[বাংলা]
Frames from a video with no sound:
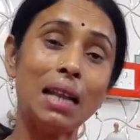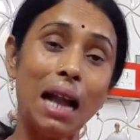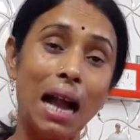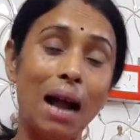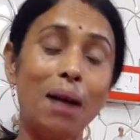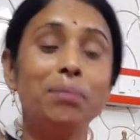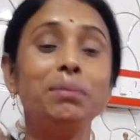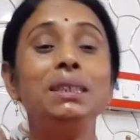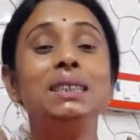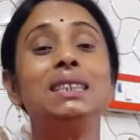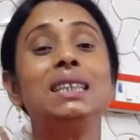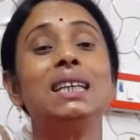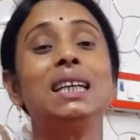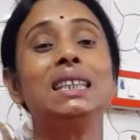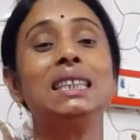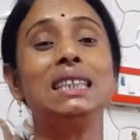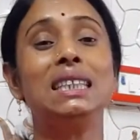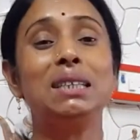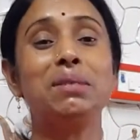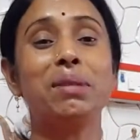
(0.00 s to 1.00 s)
আমি যেটা
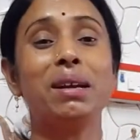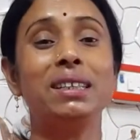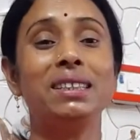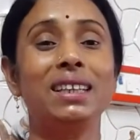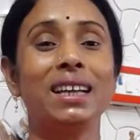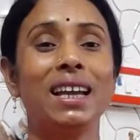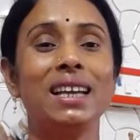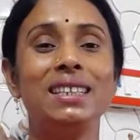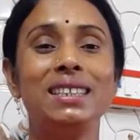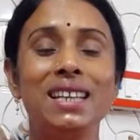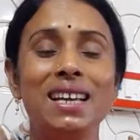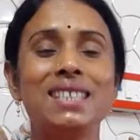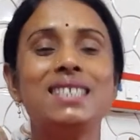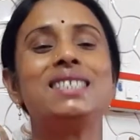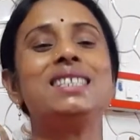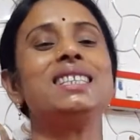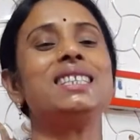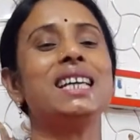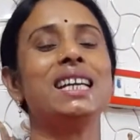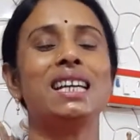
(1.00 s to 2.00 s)
দিদির বাড়ি থেকে নিয়ে
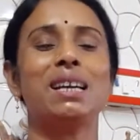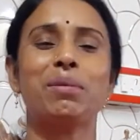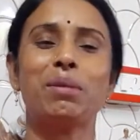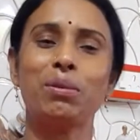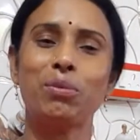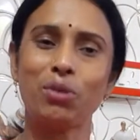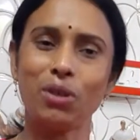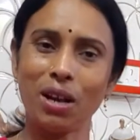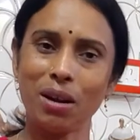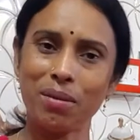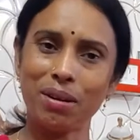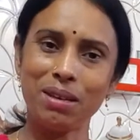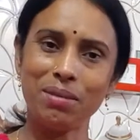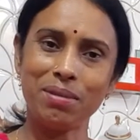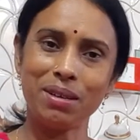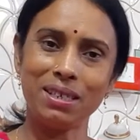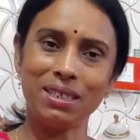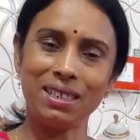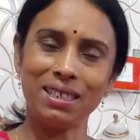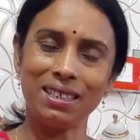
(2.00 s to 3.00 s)
এসেছি সেটা আবার বোনের বাড়ি
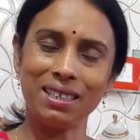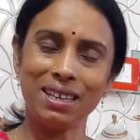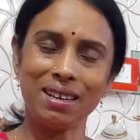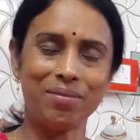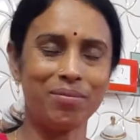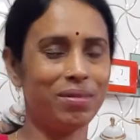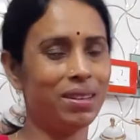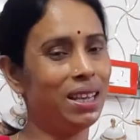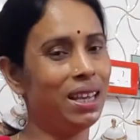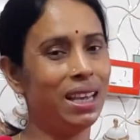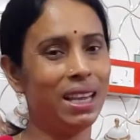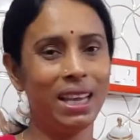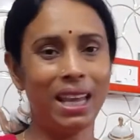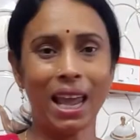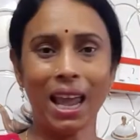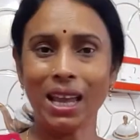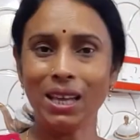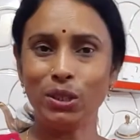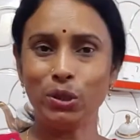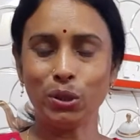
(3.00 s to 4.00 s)
পাঠিয়ে দিলাম
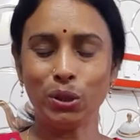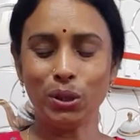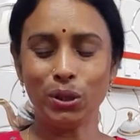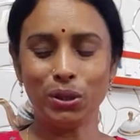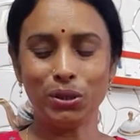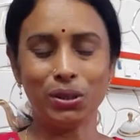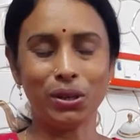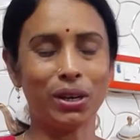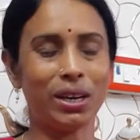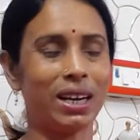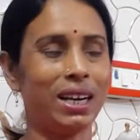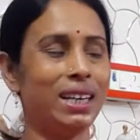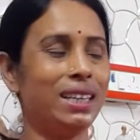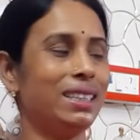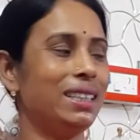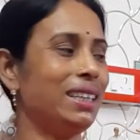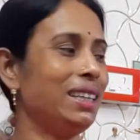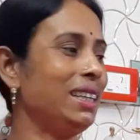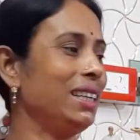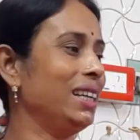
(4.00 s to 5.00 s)
এই চললো
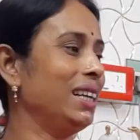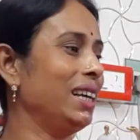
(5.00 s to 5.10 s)
সকালটা